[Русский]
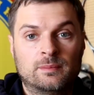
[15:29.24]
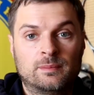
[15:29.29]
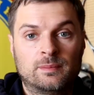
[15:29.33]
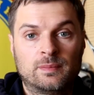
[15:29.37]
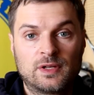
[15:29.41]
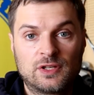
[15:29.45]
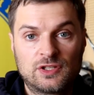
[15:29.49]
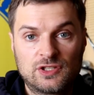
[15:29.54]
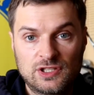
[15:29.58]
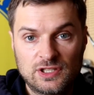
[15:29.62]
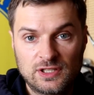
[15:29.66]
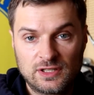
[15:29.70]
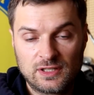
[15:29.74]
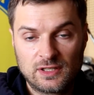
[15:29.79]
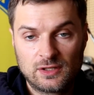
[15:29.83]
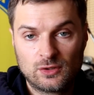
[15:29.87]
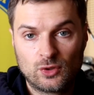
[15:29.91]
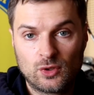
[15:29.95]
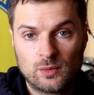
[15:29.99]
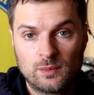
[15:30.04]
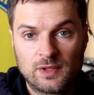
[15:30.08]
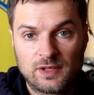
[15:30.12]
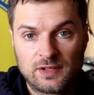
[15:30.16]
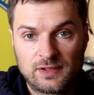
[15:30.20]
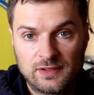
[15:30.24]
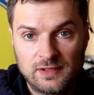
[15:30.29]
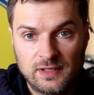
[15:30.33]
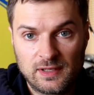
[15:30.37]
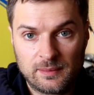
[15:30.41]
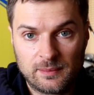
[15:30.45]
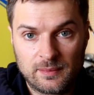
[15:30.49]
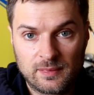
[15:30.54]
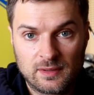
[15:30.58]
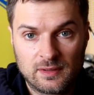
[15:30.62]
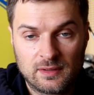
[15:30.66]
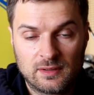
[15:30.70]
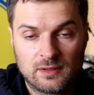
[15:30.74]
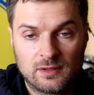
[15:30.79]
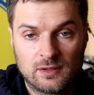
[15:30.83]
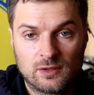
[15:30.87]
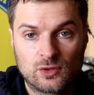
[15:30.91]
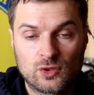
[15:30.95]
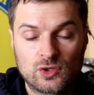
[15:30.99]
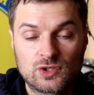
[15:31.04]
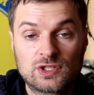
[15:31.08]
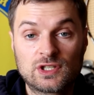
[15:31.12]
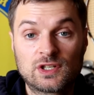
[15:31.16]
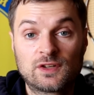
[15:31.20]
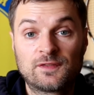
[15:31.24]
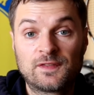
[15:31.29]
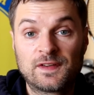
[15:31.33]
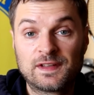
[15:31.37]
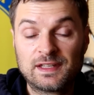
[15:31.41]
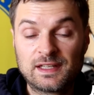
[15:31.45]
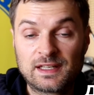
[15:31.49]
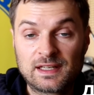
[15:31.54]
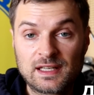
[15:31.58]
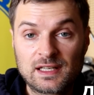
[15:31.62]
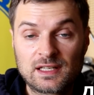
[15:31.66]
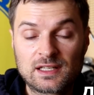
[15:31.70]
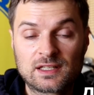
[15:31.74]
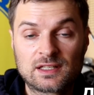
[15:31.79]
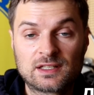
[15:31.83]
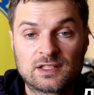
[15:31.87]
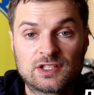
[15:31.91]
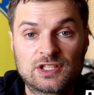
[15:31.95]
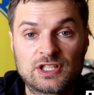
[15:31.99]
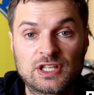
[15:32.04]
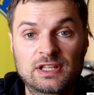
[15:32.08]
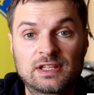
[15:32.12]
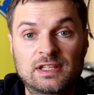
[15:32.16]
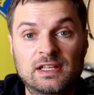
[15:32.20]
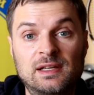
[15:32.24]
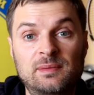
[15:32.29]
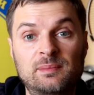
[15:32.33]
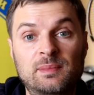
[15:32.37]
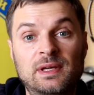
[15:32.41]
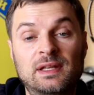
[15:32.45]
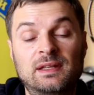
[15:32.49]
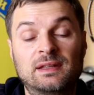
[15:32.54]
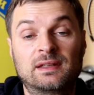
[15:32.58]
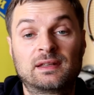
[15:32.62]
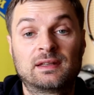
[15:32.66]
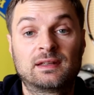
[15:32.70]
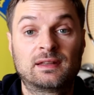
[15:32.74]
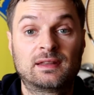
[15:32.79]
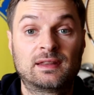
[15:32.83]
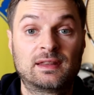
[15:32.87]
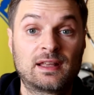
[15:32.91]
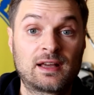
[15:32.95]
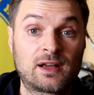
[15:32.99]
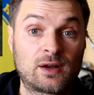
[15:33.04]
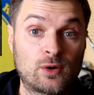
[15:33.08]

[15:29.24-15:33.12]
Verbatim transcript: Причина номер 7. Роджер Федерер – джентльмен на